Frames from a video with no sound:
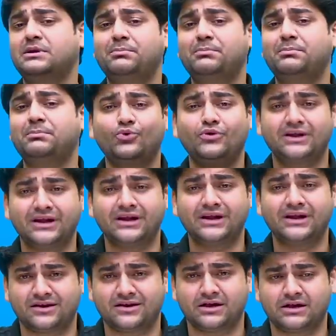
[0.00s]
पेपर से कोई लेना
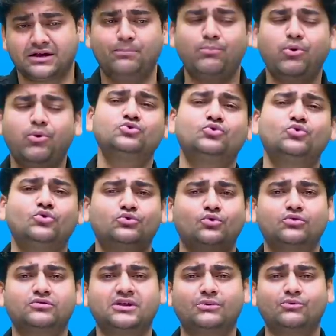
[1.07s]
देना नहीं है बहुत दूर
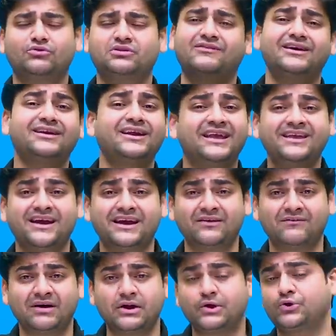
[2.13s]
दूर तक वो सवाल नहीं आने
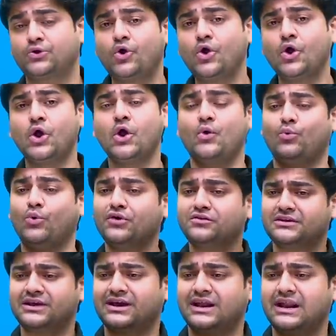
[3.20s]
वाले क्यों वो
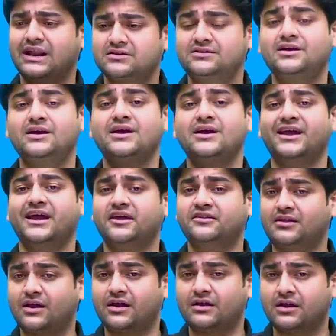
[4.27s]
इसलिए करा देते हैं
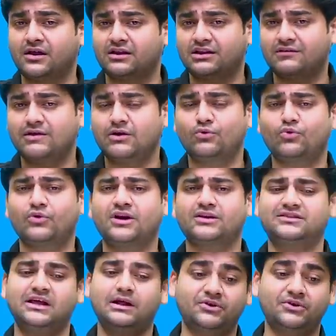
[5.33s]
ऐसे कठिन कठिन सवाल उनको
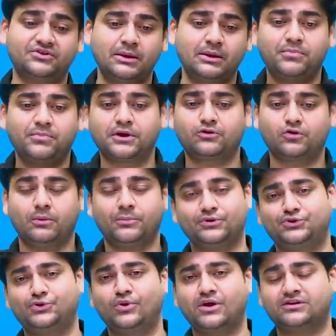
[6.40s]
लगता है यार बच्चा इंप्रेस होगा
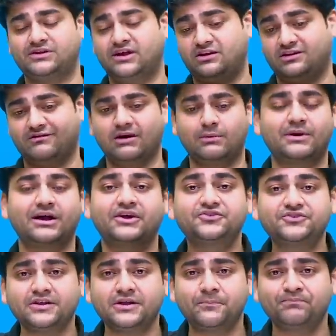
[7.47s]
बच्चों को लगता है यार सवाल बड़ा
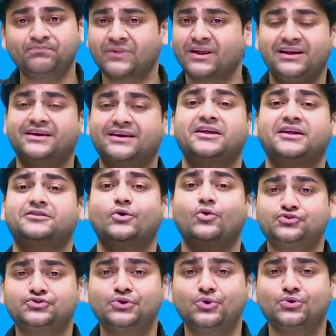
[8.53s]
अच्छे हैं लेकिन ऐसा
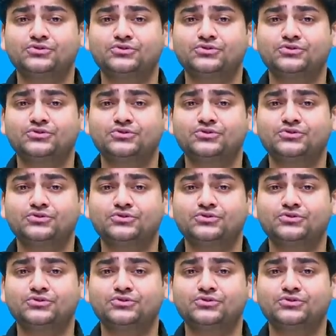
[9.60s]
कुछ नहीं